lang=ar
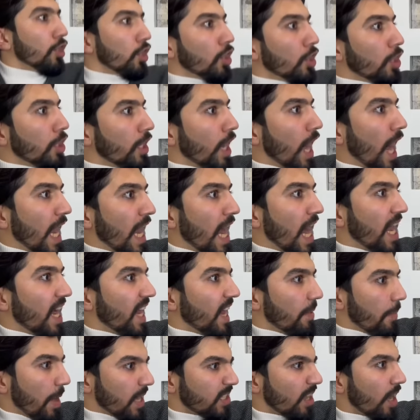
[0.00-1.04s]
لا لا لا
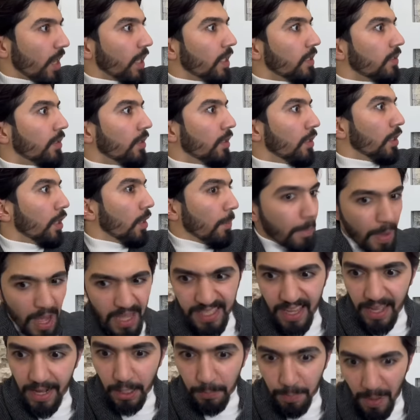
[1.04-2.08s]
ما صارت ما
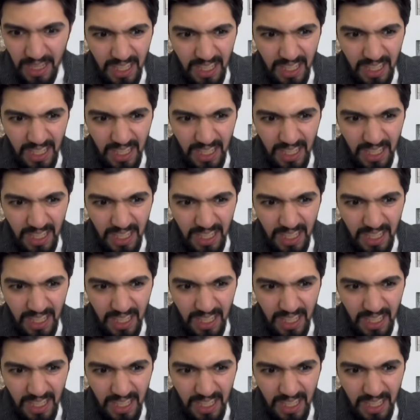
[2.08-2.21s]
صارت ما